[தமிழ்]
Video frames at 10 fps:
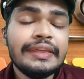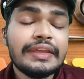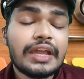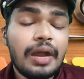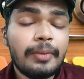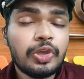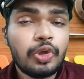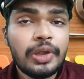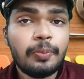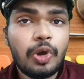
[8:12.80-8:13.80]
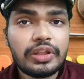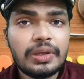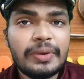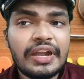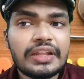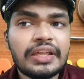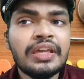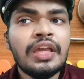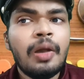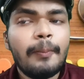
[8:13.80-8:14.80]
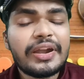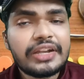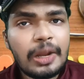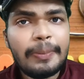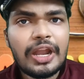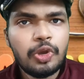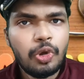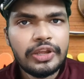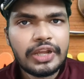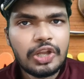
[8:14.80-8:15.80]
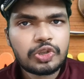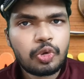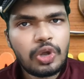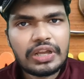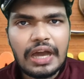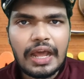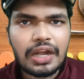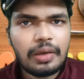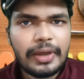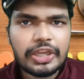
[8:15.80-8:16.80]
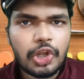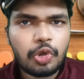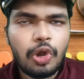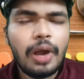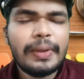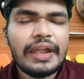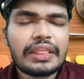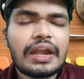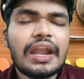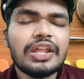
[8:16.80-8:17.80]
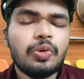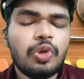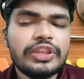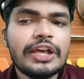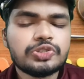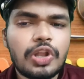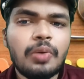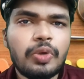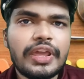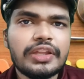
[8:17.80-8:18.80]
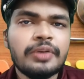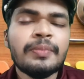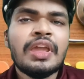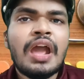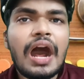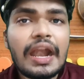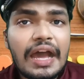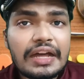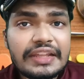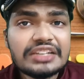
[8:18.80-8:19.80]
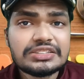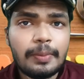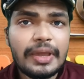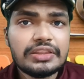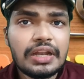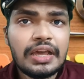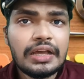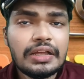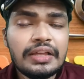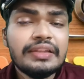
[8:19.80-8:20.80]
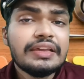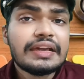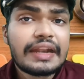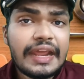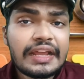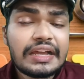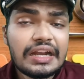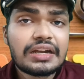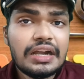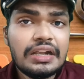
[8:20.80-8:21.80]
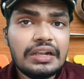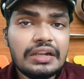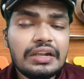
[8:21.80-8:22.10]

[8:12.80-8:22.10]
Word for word: ஏன்னா நிற்காம யூரின் போகிறது அப்படின்றது மற்ற பல நோய்களுக்கு கூட காரணமாக இருக்கும் அப்படின்றதுனால அதை உறுதியாக சொல்ல முடியாது ஆனால் அதே சமயத்தில் கிரேக்கர்கள்